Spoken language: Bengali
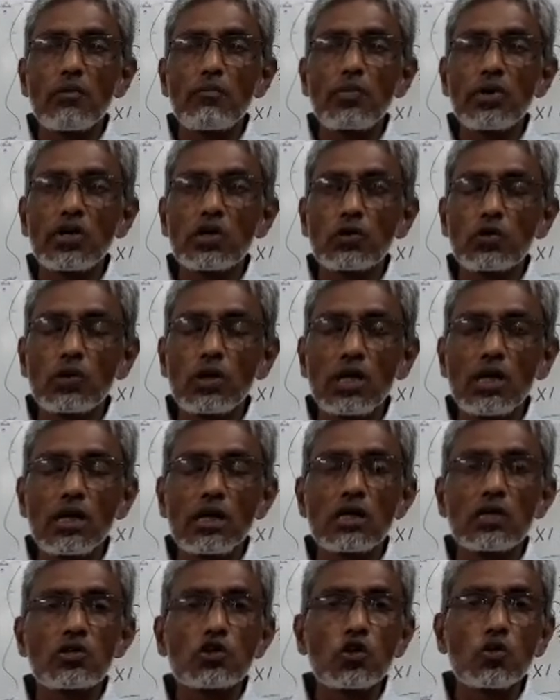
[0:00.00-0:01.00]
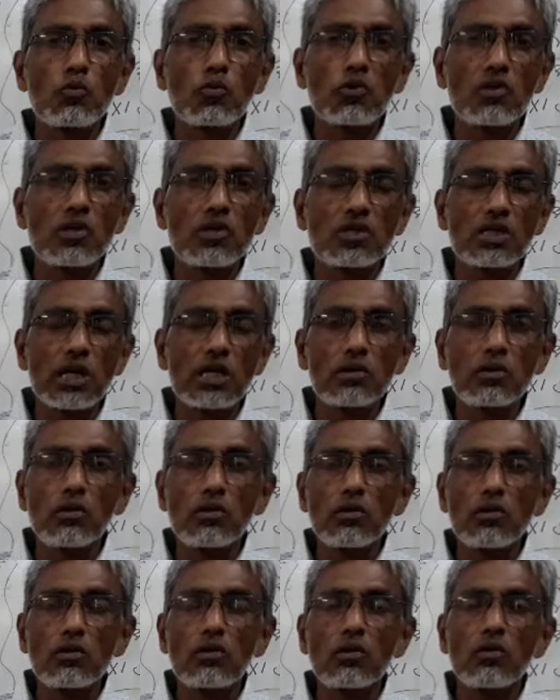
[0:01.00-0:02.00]
প্রেষণা সমন্বয় সাধন
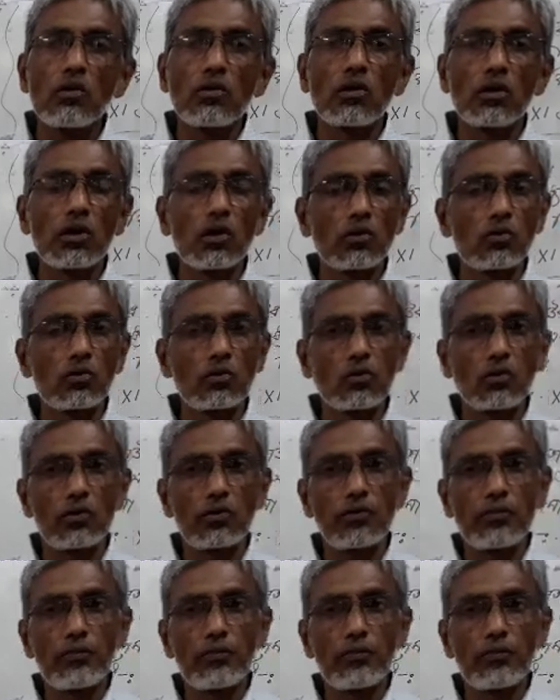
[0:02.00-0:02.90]
ও নিয়ন্ত্রণ